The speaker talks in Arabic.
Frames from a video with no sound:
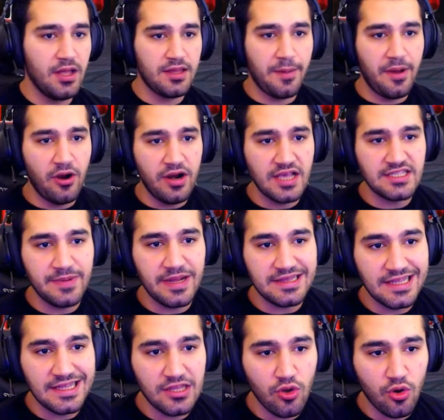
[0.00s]
طبعا هون لازمنا
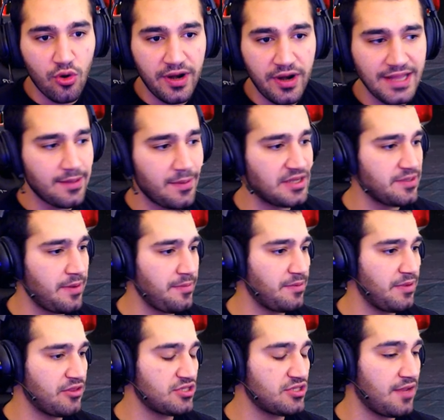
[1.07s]
ثلاثة توكونات طبعا شباب مثل
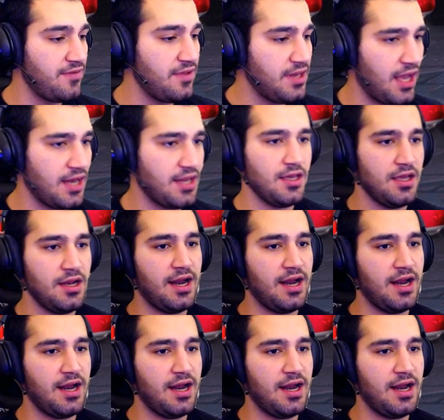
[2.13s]
ما انتم شايفين يعني